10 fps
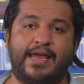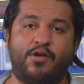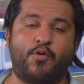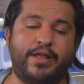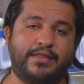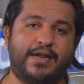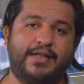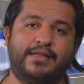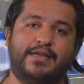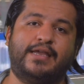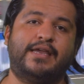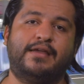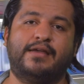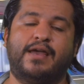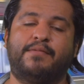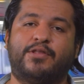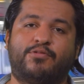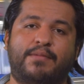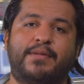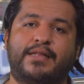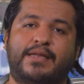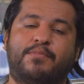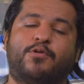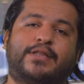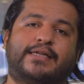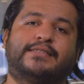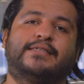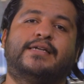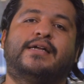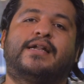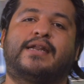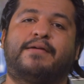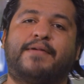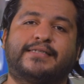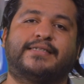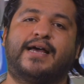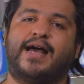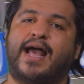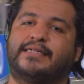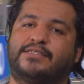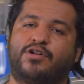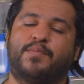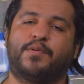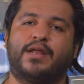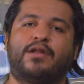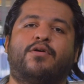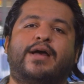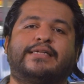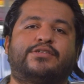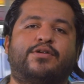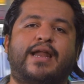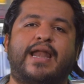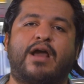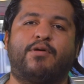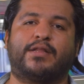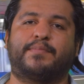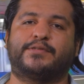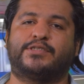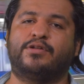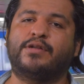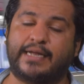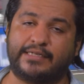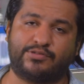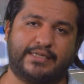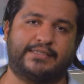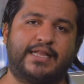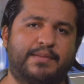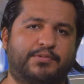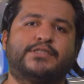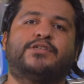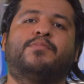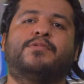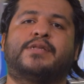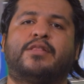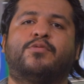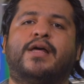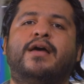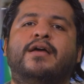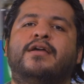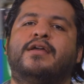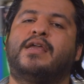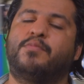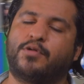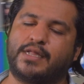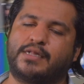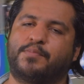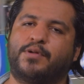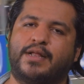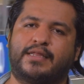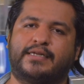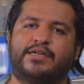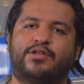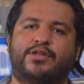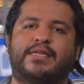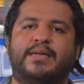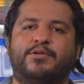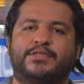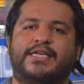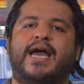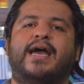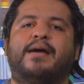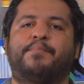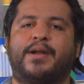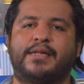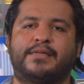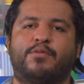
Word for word: encuentran y eventualmente Botas rebasa a Stroll poniendo a Stroll en la cuarta posición, que es una excelente posición sin duda, y Botas se pone en tercero, entonces tenemos ya para esta